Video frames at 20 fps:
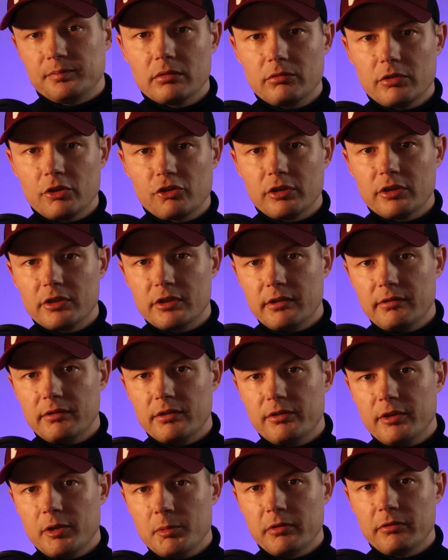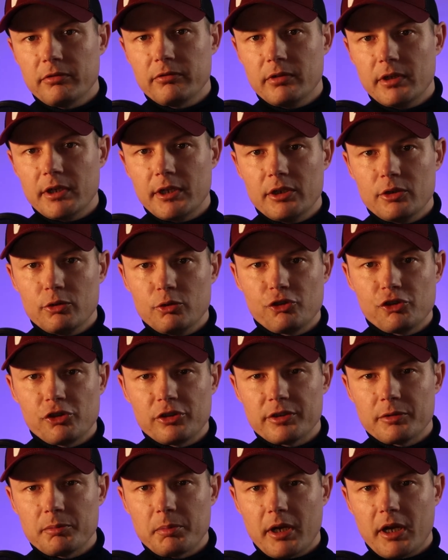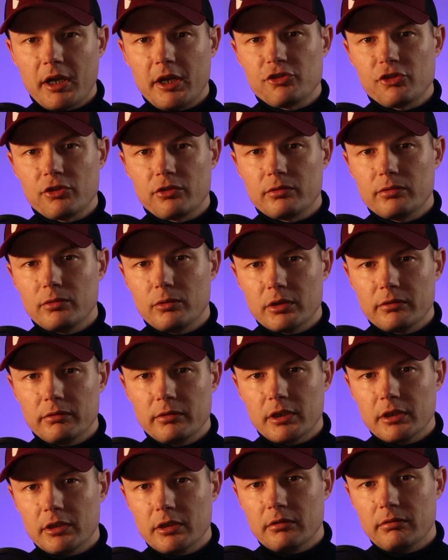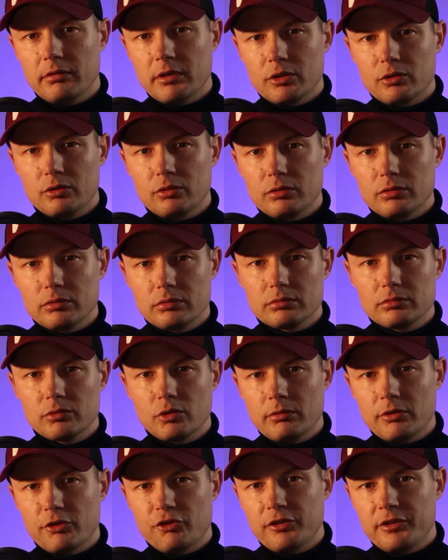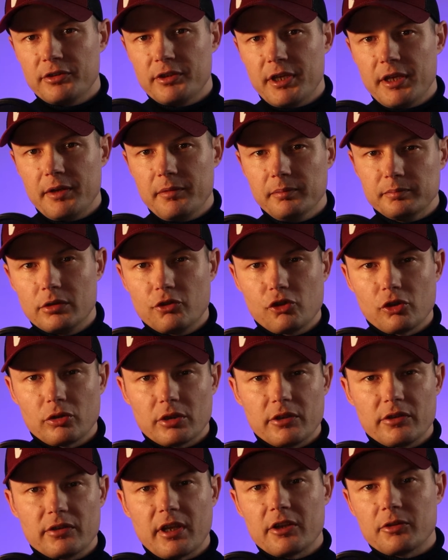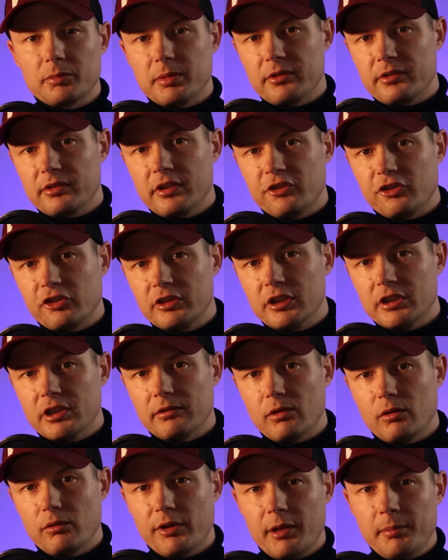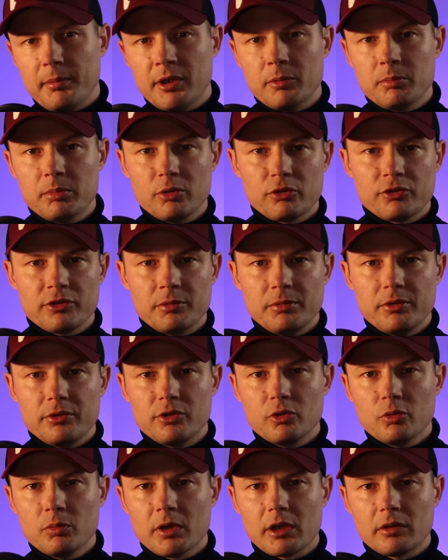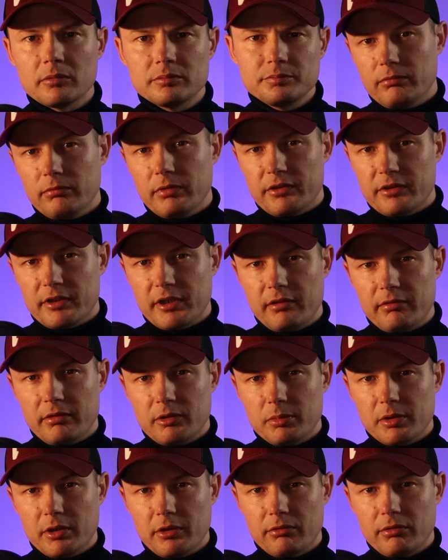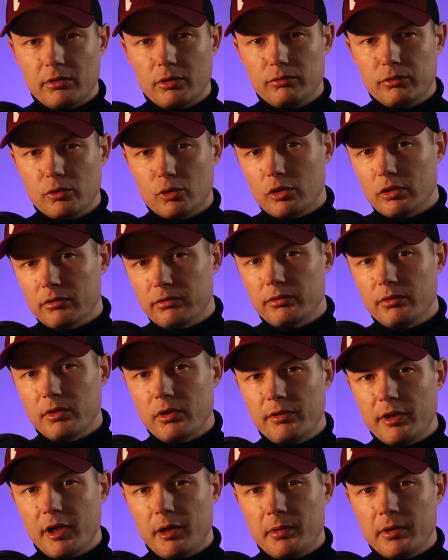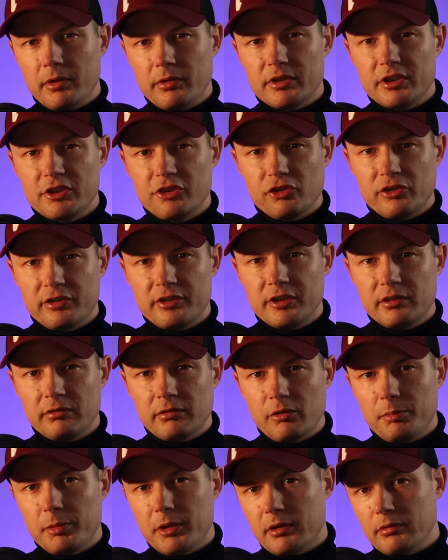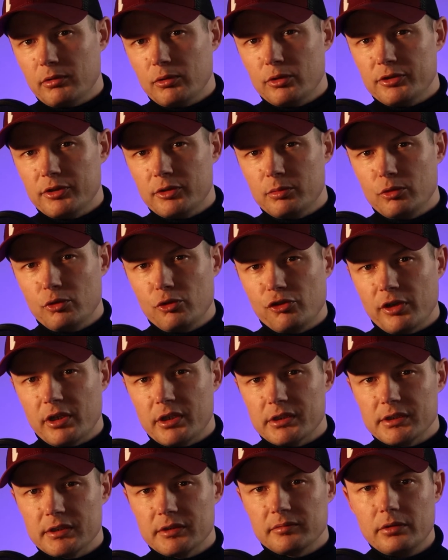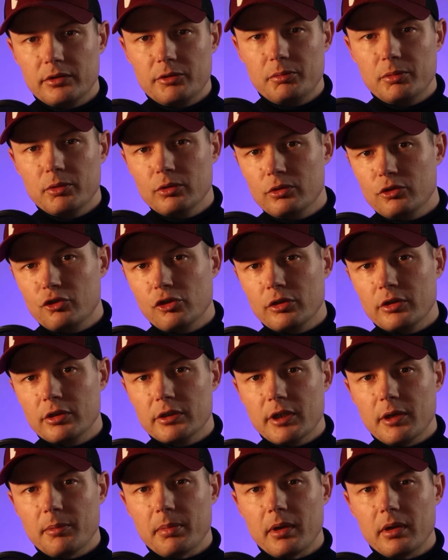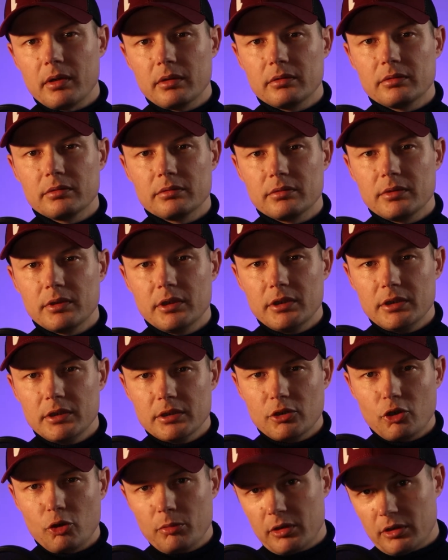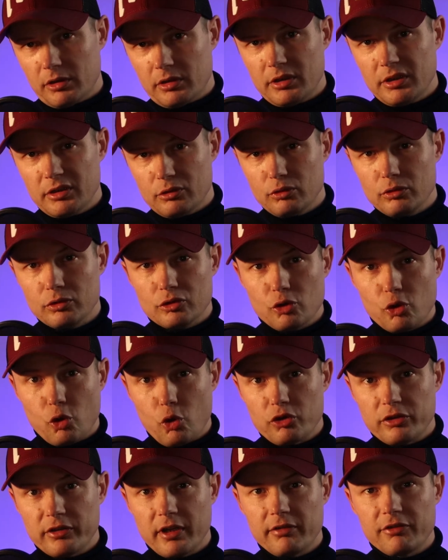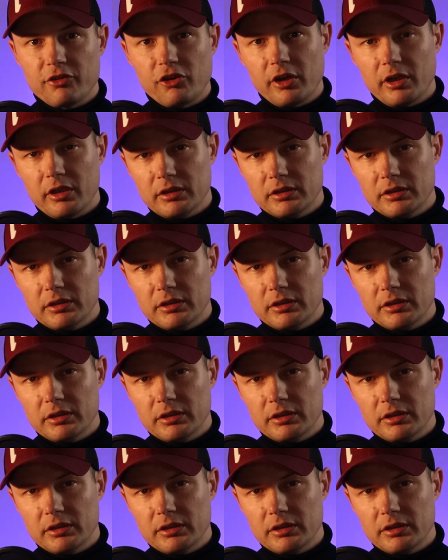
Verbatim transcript: Вышло 9 фильмов, варьирующихся по качеству, от выхода к выходу новых частей. Четкий саспенс даже для того времени, плюс не без юмора. Вес Крейвен произвел фурор в свое время, срежиссировав первую и седьмую части. Дебют Джонни Деппа и Роберт Ингланд Кроссавчик.